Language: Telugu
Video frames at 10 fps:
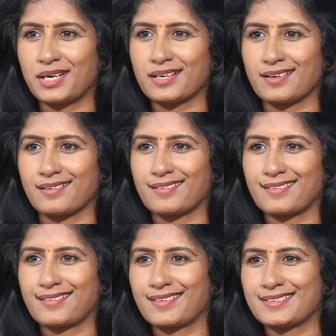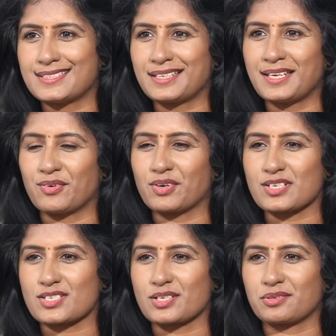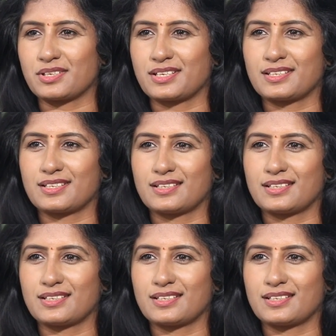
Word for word: బాగా జరిగే అవకాశాలు ఉన్నాయి